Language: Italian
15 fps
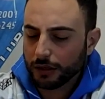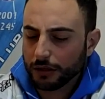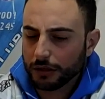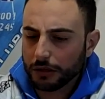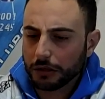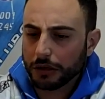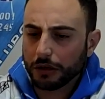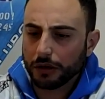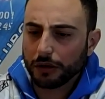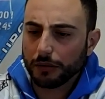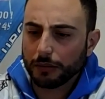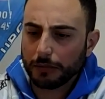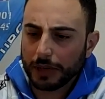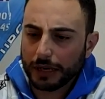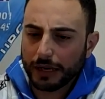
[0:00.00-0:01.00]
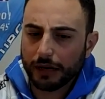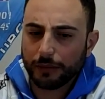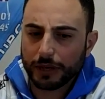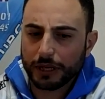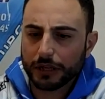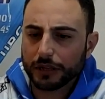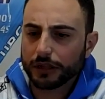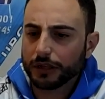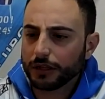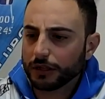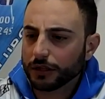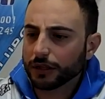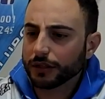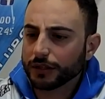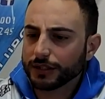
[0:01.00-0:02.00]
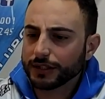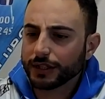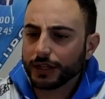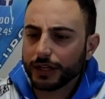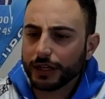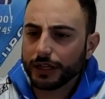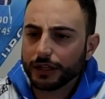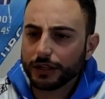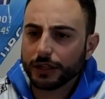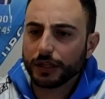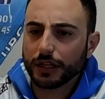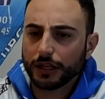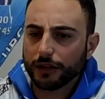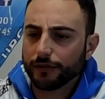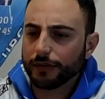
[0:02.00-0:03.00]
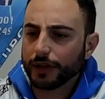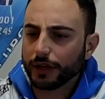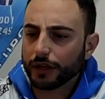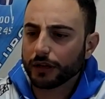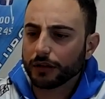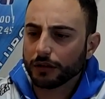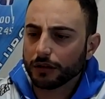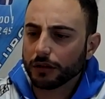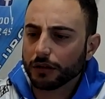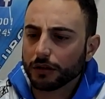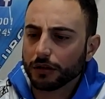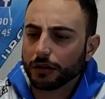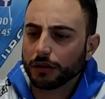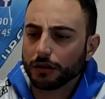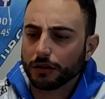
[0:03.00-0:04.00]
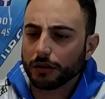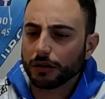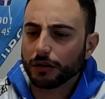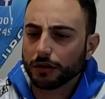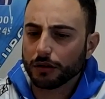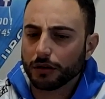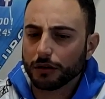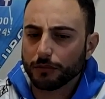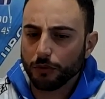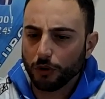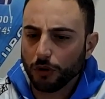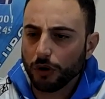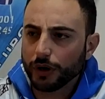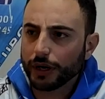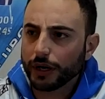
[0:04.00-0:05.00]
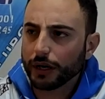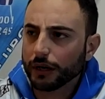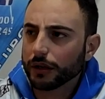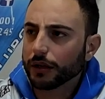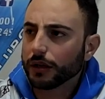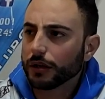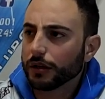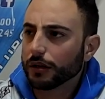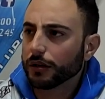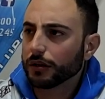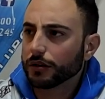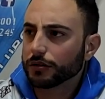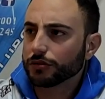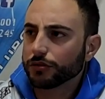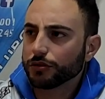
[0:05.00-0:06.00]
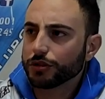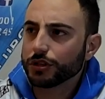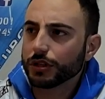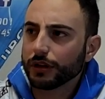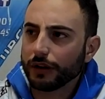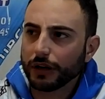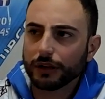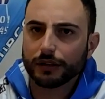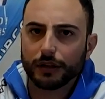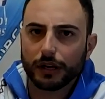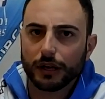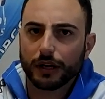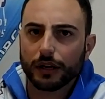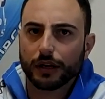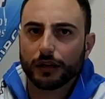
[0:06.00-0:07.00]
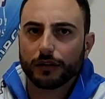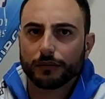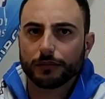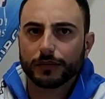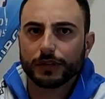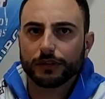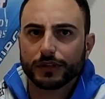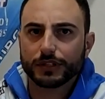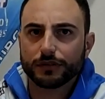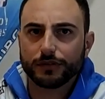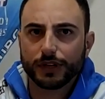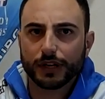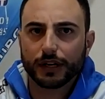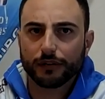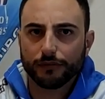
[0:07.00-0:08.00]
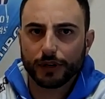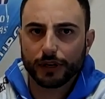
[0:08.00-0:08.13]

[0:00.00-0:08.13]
Ehm, allenamenti eh, discreti, neve buona, sono riuscito a, anche a diversificare